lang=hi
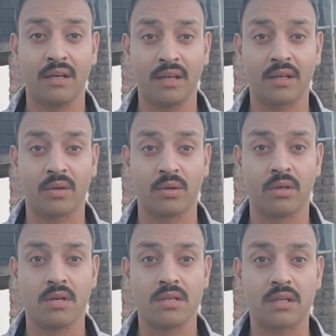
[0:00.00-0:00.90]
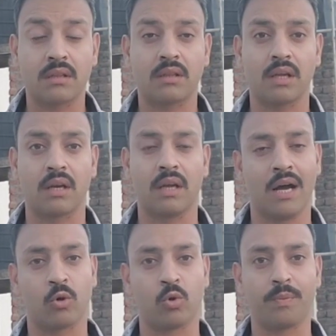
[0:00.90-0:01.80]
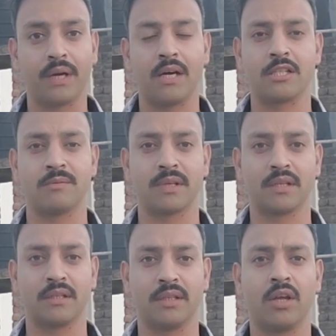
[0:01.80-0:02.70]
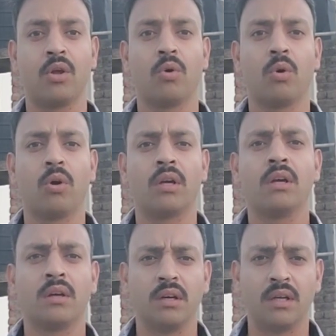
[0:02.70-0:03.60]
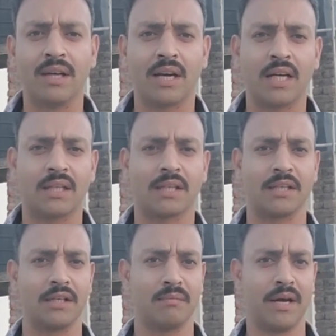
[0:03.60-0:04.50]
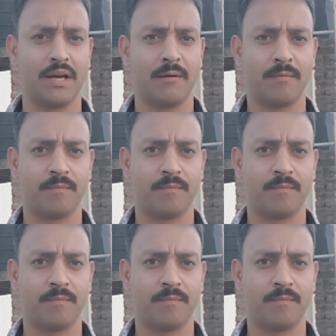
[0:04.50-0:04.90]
एक करोड़ सत्तर लाख रुपए हजम कर दिए और डकार तक नहीं मारा